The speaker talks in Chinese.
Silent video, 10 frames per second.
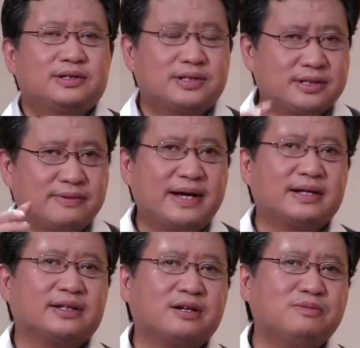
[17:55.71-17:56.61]
此外
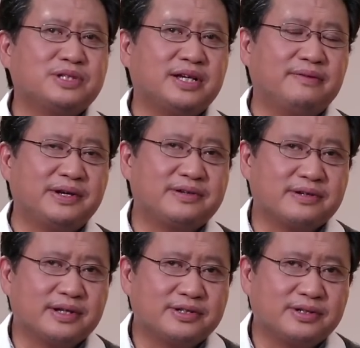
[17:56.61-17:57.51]
呢，到目前为止
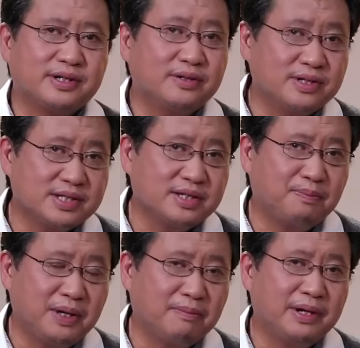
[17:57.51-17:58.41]
呢，就俄罗斯
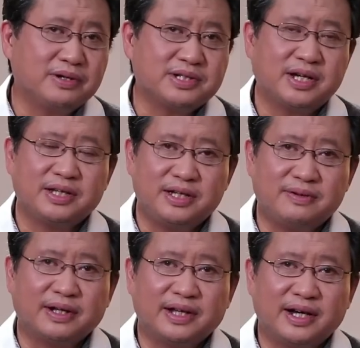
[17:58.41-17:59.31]
并没有像以
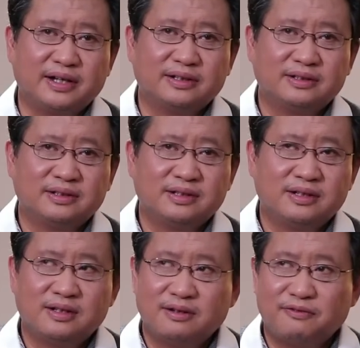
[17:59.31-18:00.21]
往那样
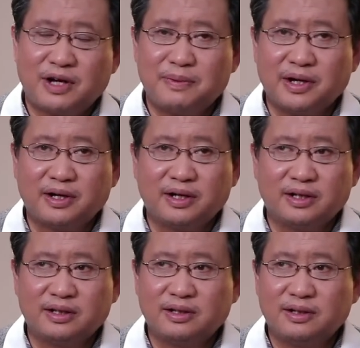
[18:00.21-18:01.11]
发表
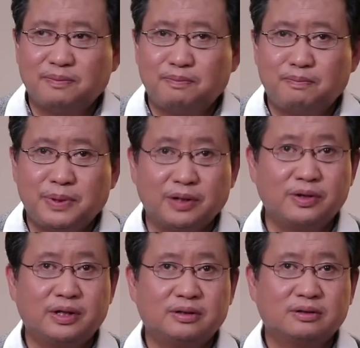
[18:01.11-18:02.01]
个评
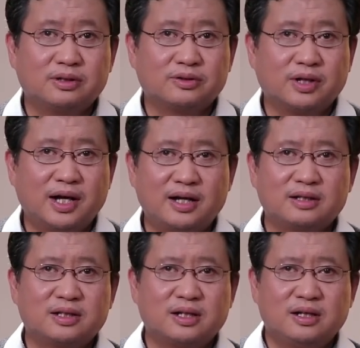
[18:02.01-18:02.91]
论，或者说啊，
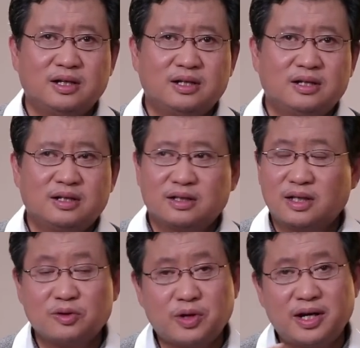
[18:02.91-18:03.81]
这个
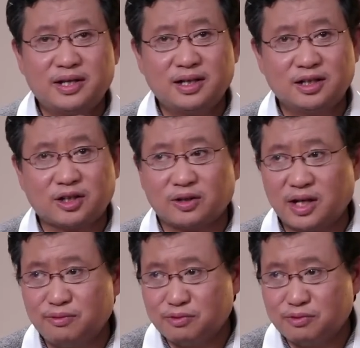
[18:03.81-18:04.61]
原来他的导弹